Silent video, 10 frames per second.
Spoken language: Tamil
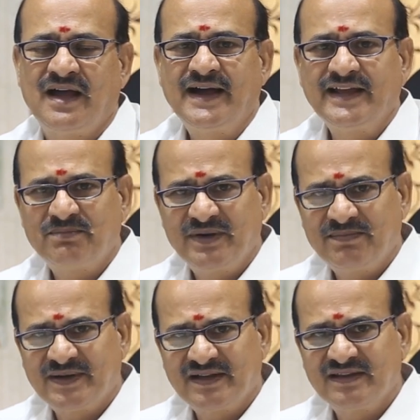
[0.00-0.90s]
ஆக
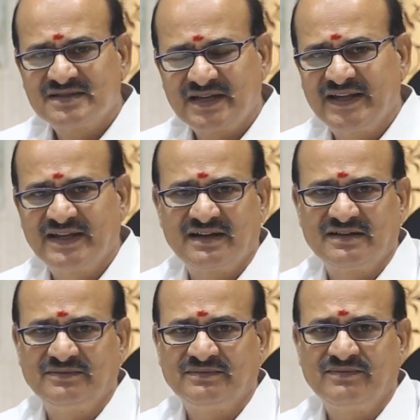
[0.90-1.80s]
இப்படிப்பட்ட இந்த சனி
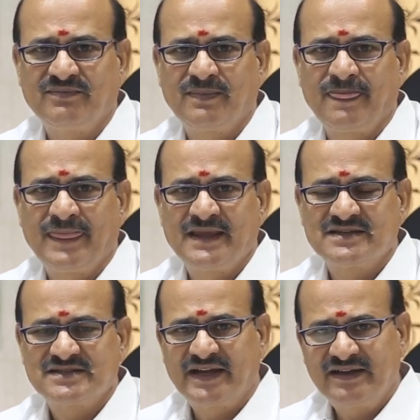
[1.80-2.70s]
கிரகம்
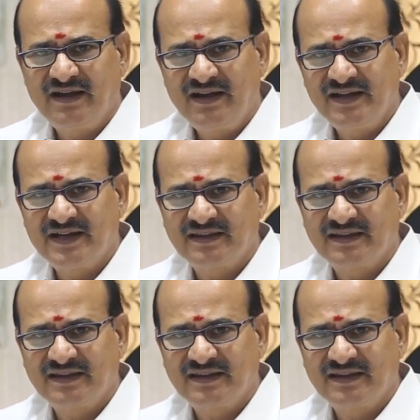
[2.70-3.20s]
சரியான